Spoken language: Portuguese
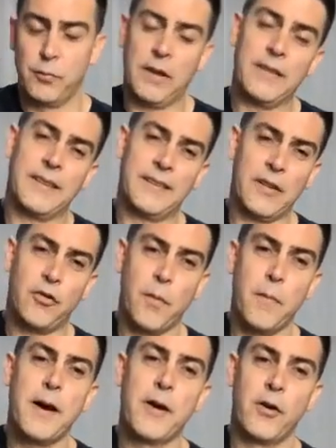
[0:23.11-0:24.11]
causa da sétima
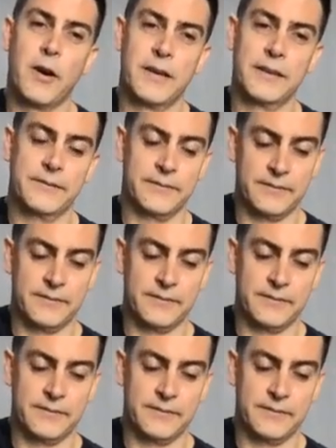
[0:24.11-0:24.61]
maior, né?